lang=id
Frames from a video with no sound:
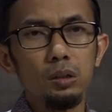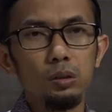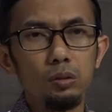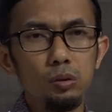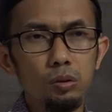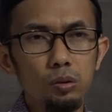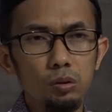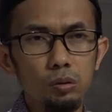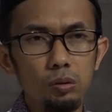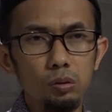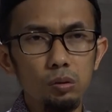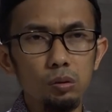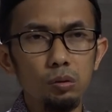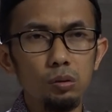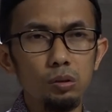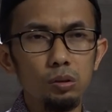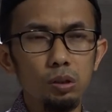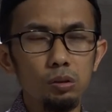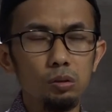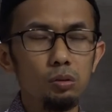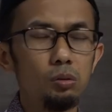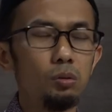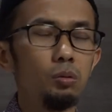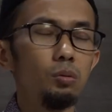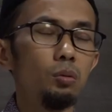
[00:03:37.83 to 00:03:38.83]
justru
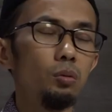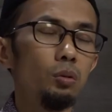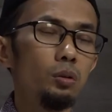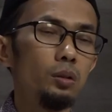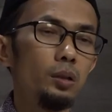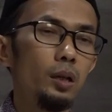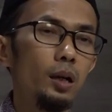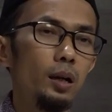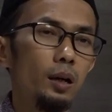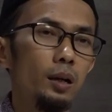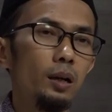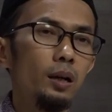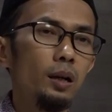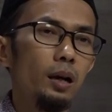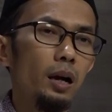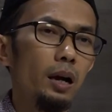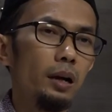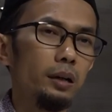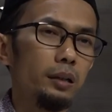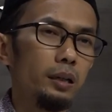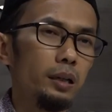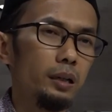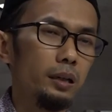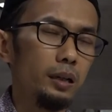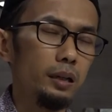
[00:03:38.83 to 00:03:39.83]
sesungguhnya
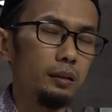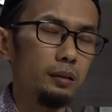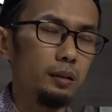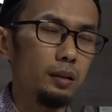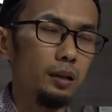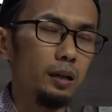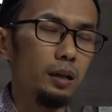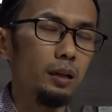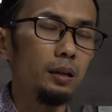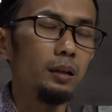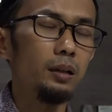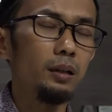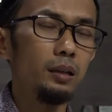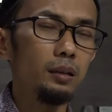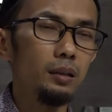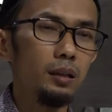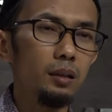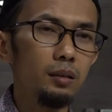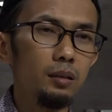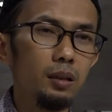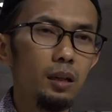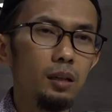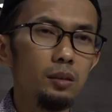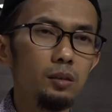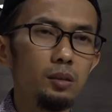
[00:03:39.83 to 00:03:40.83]
hakikatnya
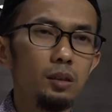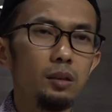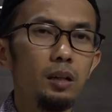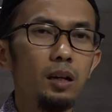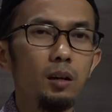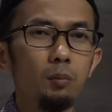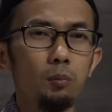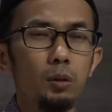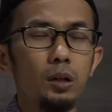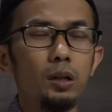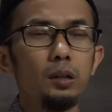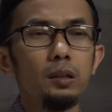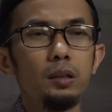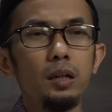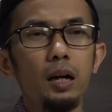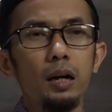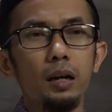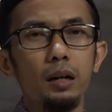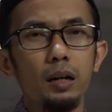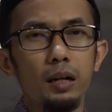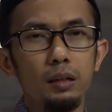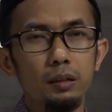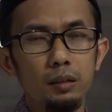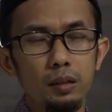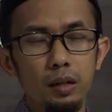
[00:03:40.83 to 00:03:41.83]
kita sedang
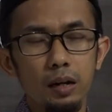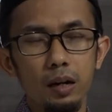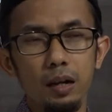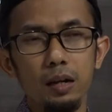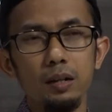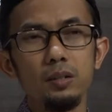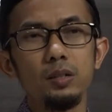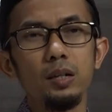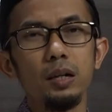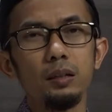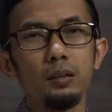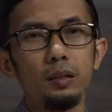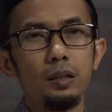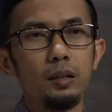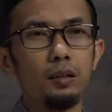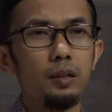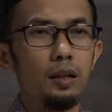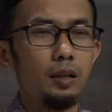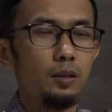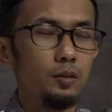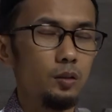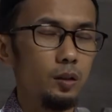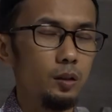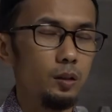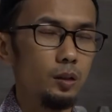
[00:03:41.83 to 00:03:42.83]
merendahkan derajat
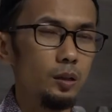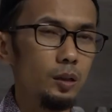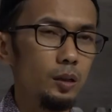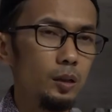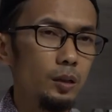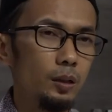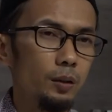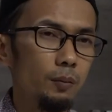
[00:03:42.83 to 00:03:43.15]
kita sendiri.